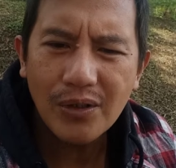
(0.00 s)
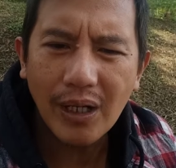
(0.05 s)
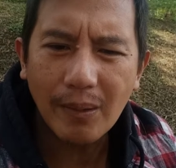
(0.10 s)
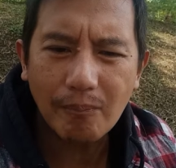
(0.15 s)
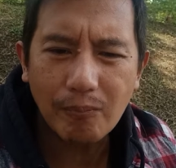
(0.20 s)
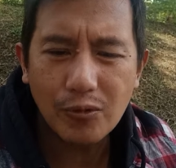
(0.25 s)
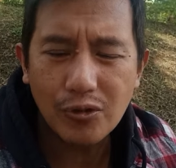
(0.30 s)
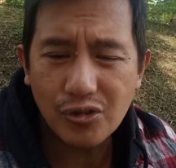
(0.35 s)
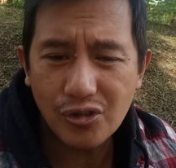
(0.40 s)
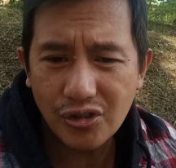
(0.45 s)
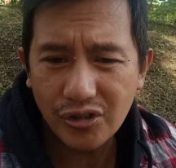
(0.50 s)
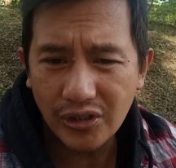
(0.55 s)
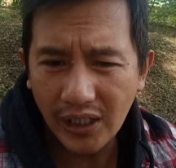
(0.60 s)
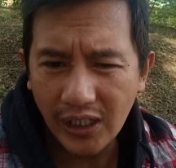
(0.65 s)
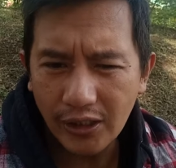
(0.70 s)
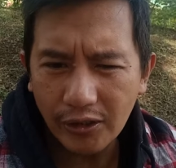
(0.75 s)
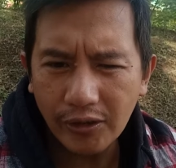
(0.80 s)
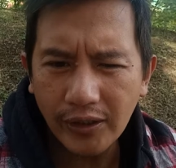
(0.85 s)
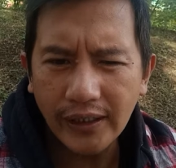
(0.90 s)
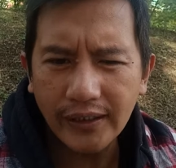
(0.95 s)
gapus,
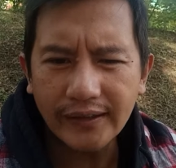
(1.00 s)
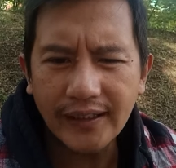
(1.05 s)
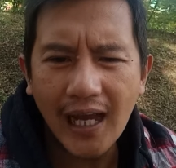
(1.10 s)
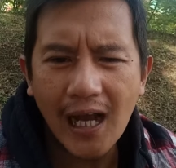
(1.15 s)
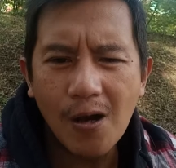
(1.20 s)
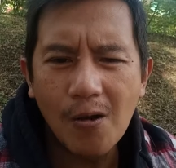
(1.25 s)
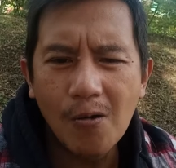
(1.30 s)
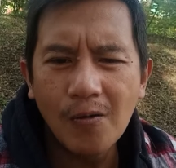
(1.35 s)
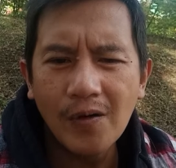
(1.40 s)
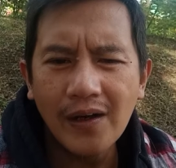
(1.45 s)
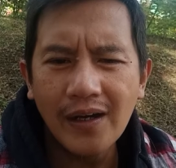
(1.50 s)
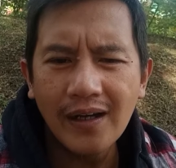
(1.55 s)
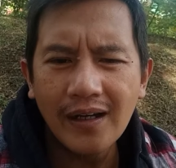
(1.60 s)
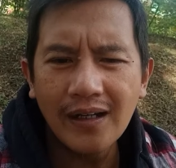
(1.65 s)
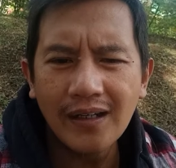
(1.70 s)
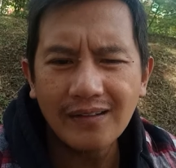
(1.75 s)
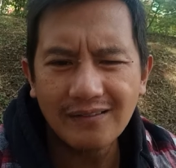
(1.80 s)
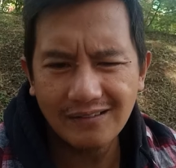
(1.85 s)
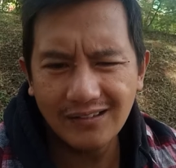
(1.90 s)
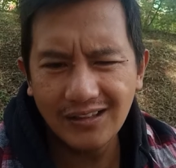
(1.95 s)
dagiti nga tao
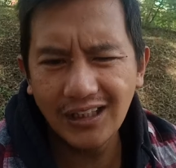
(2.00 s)
nga